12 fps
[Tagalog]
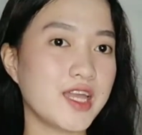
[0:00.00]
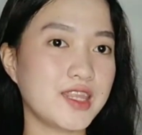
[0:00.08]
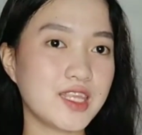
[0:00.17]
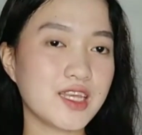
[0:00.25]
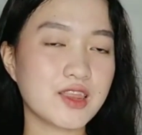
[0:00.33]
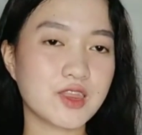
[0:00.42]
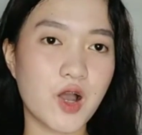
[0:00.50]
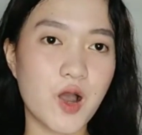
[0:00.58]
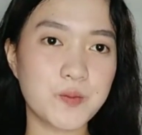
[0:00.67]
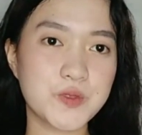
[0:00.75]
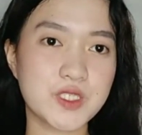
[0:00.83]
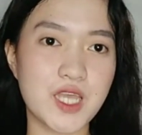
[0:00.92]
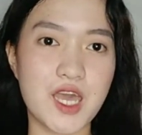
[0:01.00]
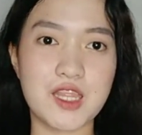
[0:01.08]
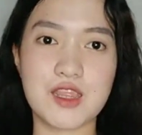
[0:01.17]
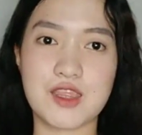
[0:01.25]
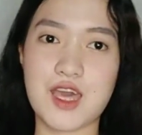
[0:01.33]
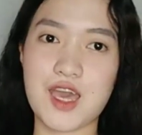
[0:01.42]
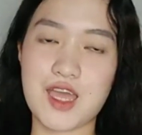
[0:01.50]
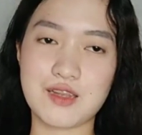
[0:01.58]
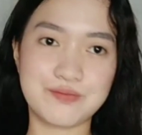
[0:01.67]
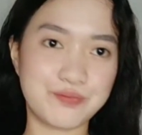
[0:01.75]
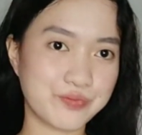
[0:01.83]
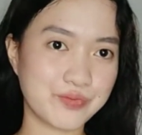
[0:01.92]
Knitted tops and
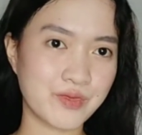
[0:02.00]
then